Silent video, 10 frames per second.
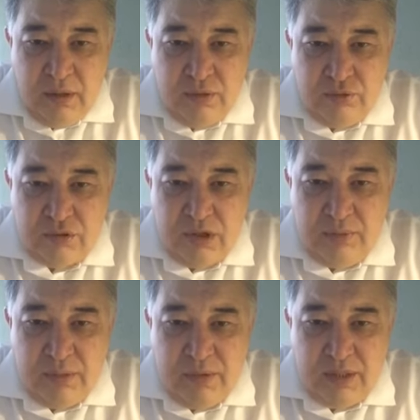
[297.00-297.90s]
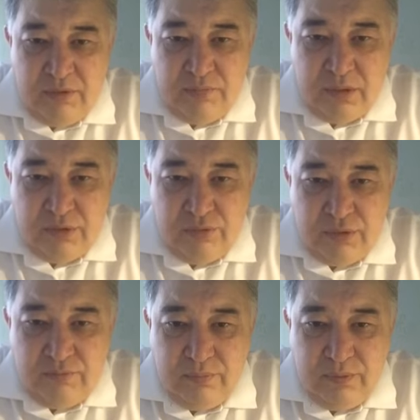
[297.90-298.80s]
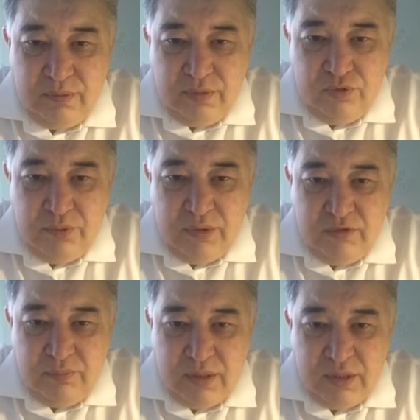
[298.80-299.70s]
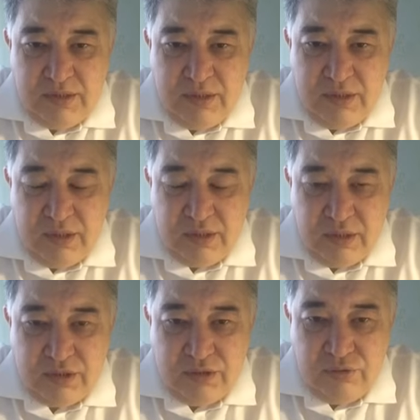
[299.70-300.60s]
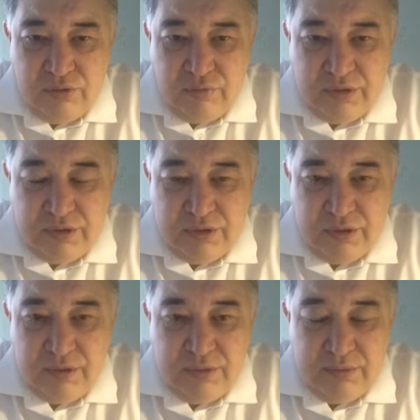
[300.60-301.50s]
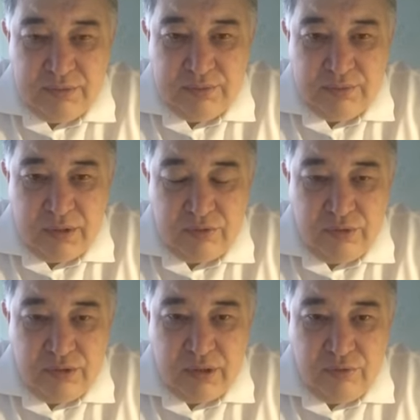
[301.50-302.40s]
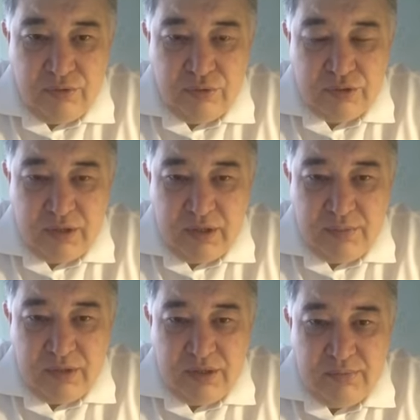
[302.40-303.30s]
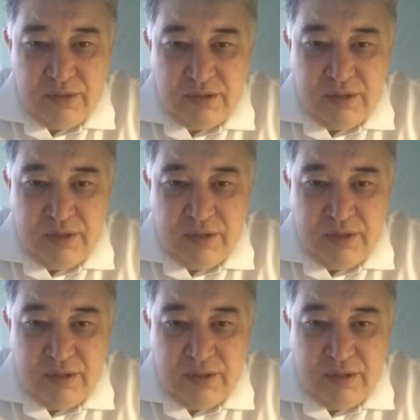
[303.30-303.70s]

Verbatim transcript: Нужно обрабатывать продукты, купленные в магазине, а также овощи. Ну, какой-то такой острой необходимости